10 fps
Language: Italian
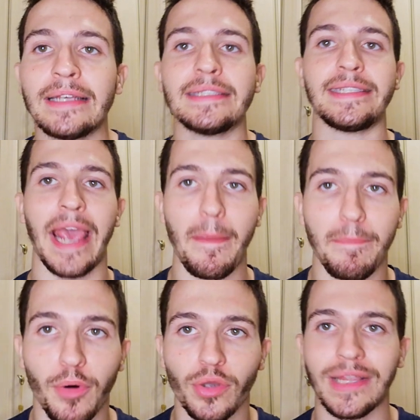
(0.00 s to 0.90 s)
si è
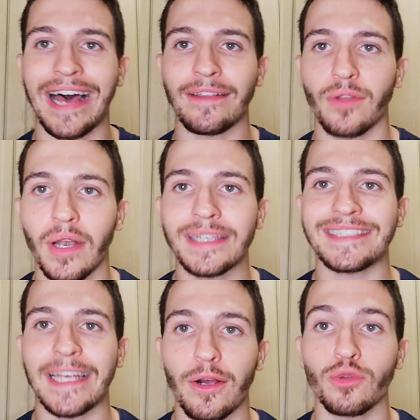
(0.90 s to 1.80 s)
portato al
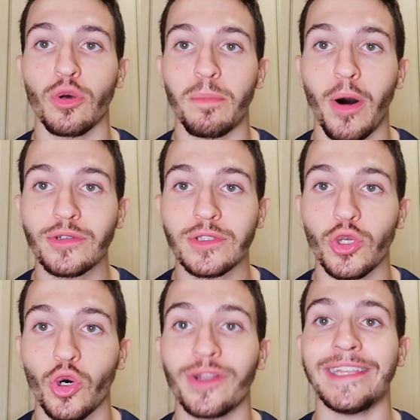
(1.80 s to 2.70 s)
secondo posto